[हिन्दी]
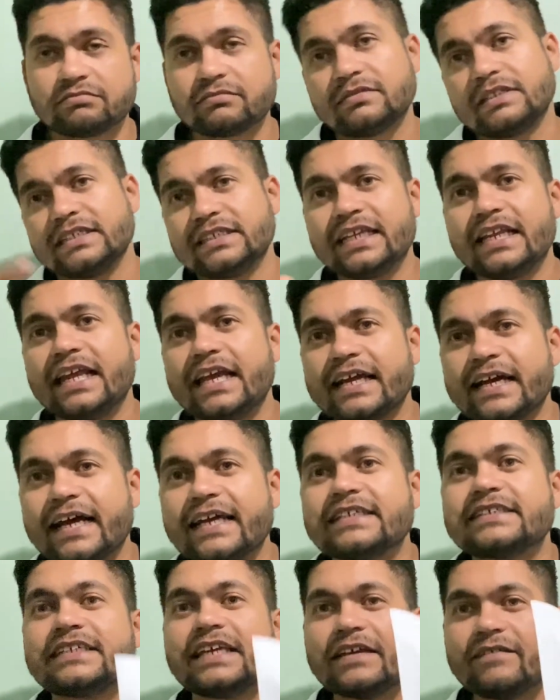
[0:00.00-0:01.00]
इसलिए
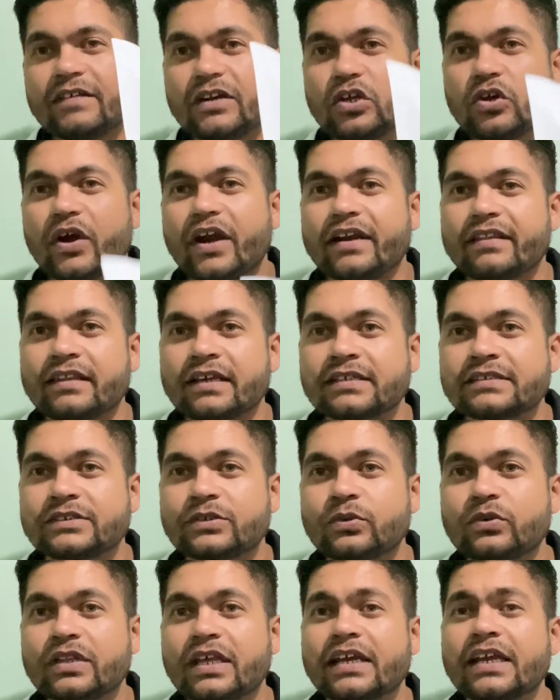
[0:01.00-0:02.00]
गाइज ये वीडियो एंड तक
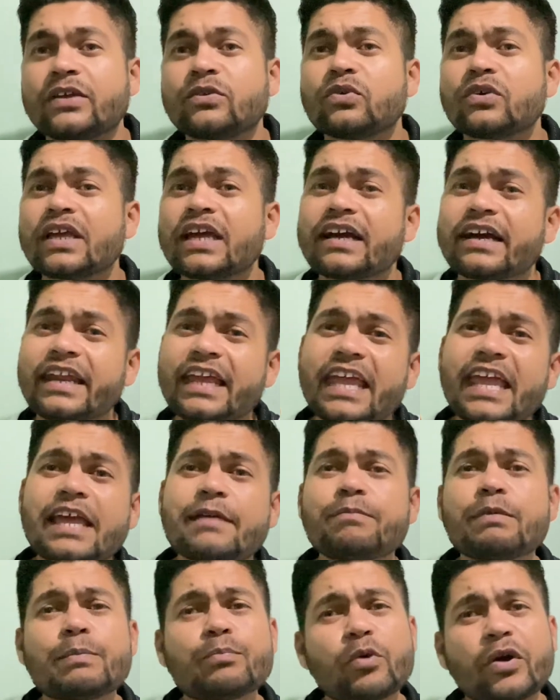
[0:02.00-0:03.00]
जरूर देखना क्योंकि अगर एक
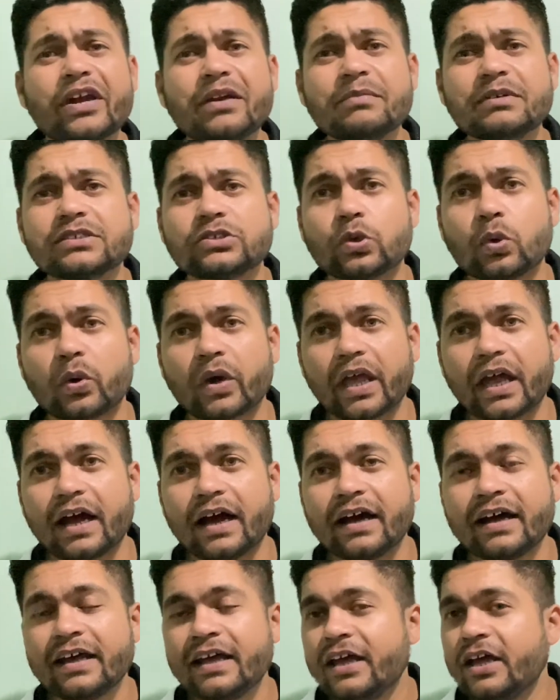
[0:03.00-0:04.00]
भी पॉइंट मिस हो गया
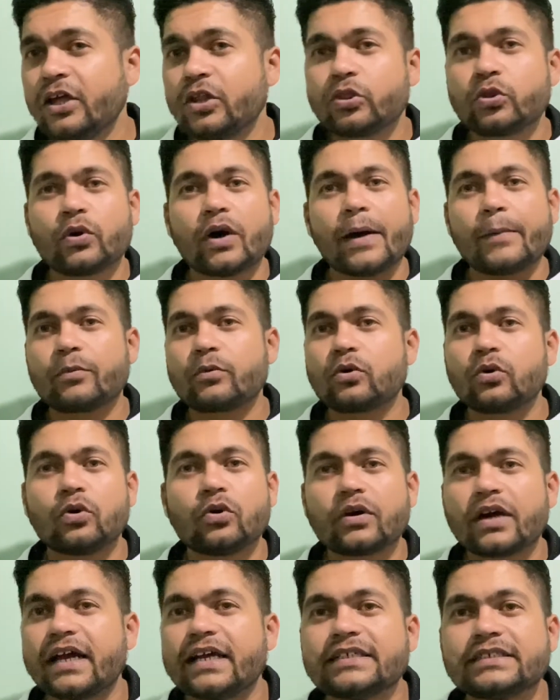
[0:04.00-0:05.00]
तो आपको
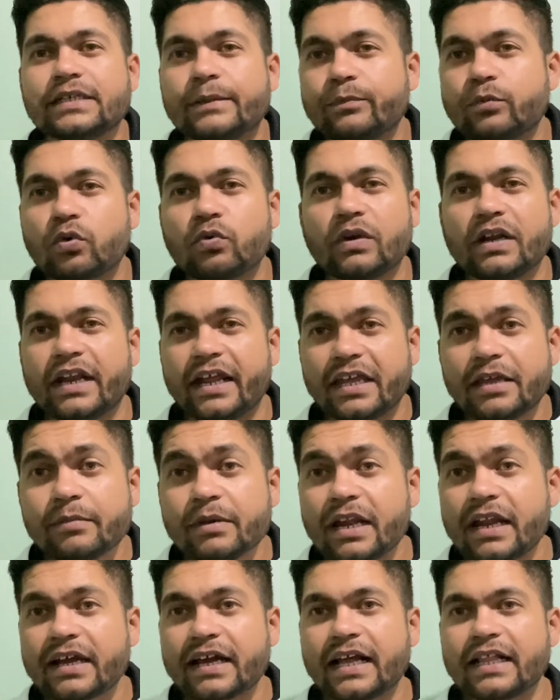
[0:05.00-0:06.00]
गाइज अप्रूवल नहीं
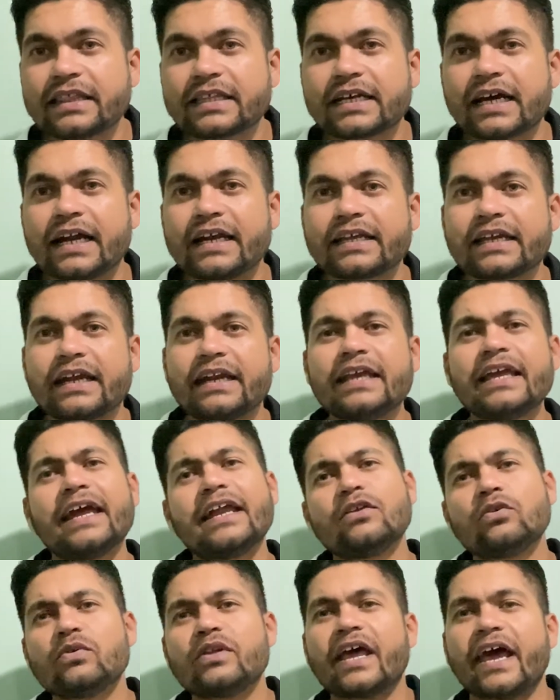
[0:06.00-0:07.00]
मिलेगा हेल्थ कार्ड के लिए एंड
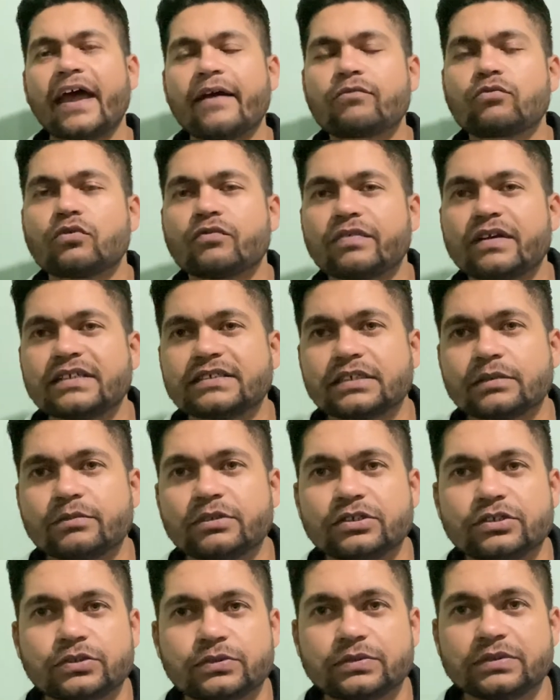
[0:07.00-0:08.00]
यू विल हैव टू फेस सम
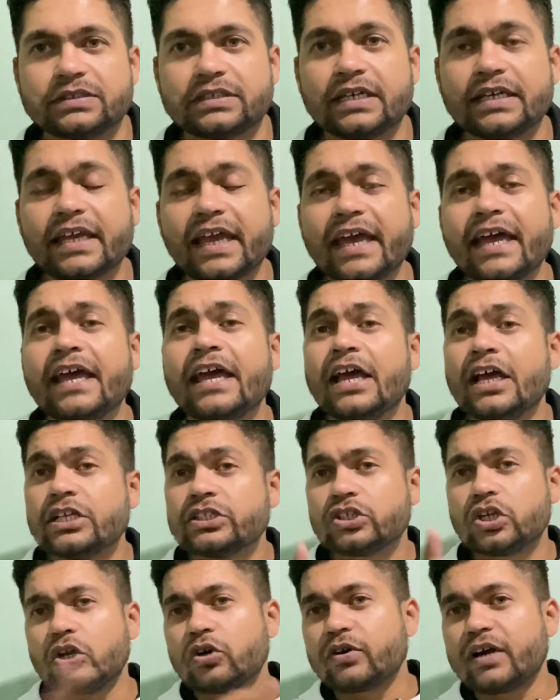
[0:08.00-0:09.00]
इश्यूज ठीक है
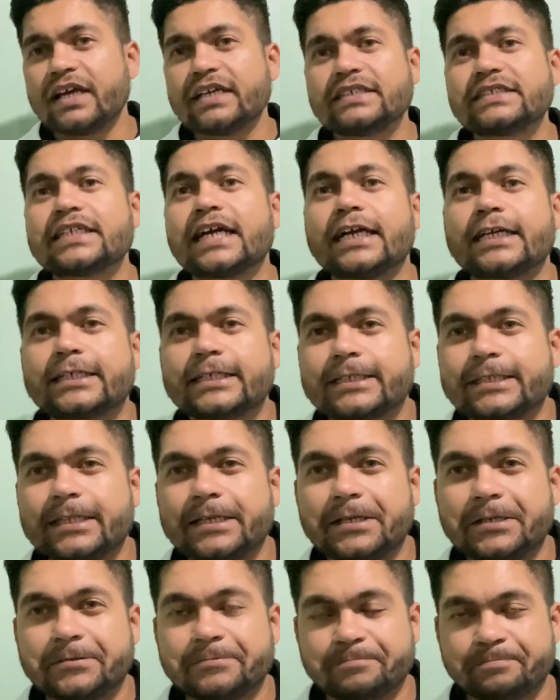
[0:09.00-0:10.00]
चलो गाइज स्टार्ट करते
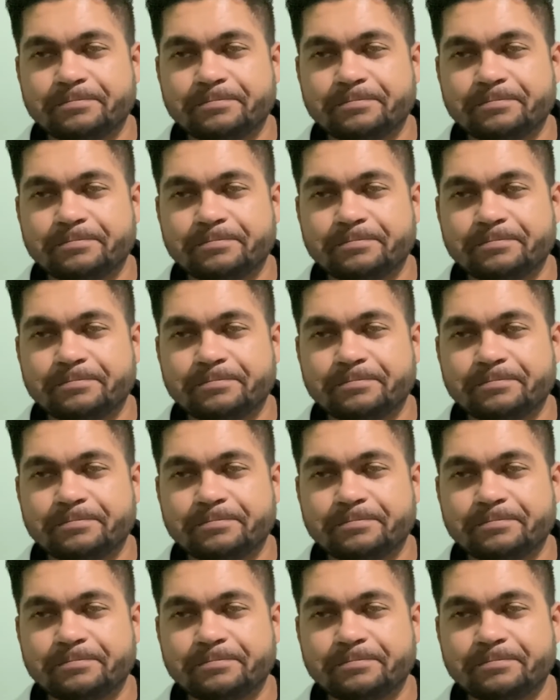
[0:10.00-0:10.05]
हैं